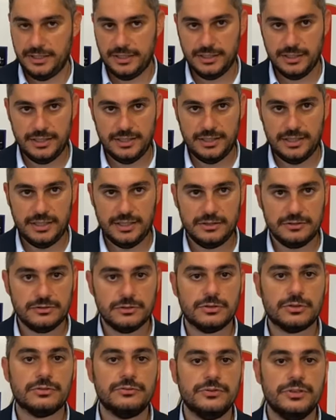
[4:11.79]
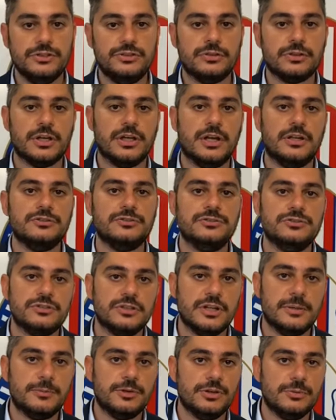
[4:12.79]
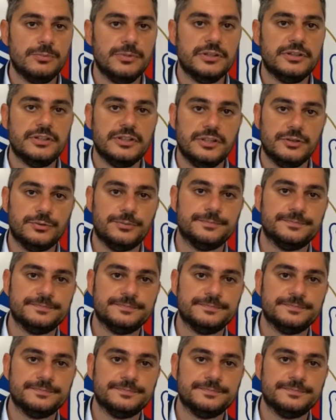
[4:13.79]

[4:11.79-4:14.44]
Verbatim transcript: e sono convinto che raggiungeremo l'obiettivo.